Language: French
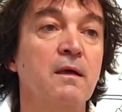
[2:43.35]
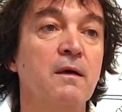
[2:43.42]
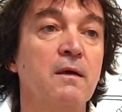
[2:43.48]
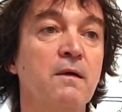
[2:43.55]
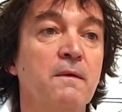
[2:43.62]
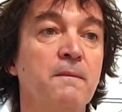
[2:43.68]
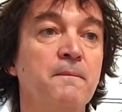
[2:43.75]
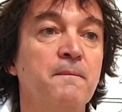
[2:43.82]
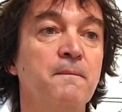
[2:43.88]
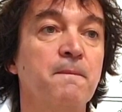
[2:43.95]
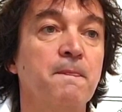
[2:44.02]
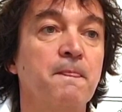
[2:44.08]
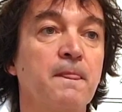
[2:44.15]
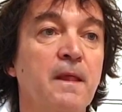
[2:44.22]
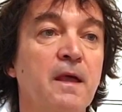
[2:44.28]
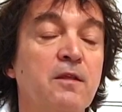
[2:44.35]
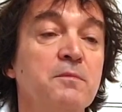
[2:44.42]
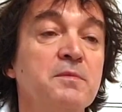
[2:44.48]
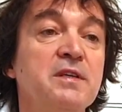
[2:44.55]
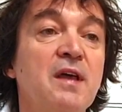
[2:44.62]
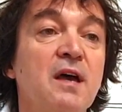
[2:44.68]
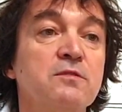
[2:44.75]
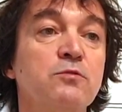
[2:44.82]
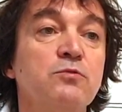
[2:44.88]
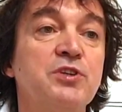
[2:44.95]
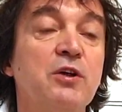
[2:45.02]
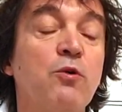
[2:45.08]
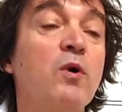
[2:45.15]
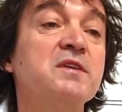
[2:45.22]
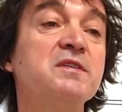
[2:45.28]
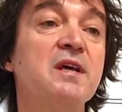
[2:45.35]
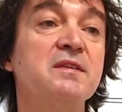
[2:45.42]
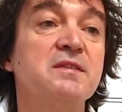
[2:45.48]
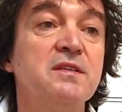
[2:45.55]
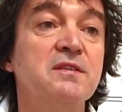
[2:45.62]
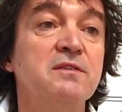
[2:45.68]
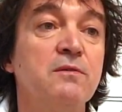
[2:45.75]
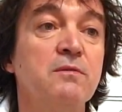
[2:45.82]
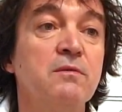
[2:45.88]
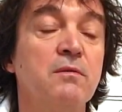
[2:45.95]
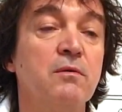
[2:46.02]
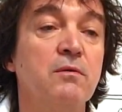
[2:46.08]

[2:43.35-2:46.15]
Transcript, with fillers: euh, est un petit garçon que j'ai croisé à 6 ans.